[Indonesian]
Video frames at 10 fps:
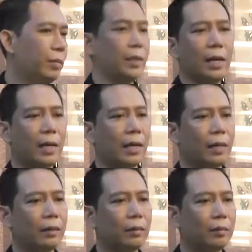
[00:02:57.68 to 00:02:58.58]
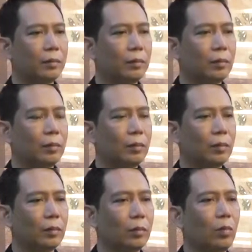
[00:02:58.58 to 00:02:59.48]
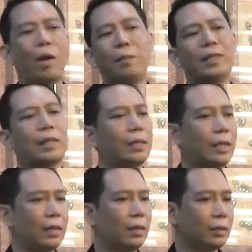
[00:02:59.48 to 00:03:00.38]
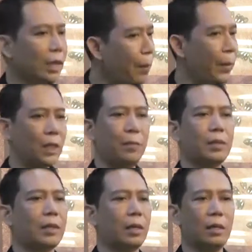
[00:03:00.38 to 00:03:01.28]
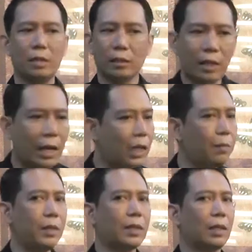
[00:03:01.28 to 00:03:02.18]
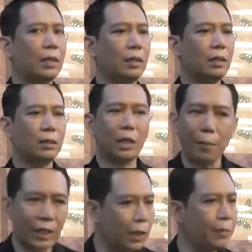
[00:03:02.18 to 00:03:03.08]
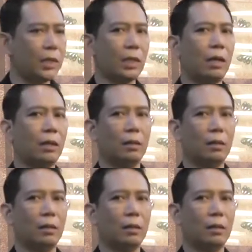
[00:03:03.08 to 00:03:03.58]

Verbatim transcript: bisa nggak? Ah bisa saya, saya pasti bisa, saya yakin bisa, saya pasti bisa,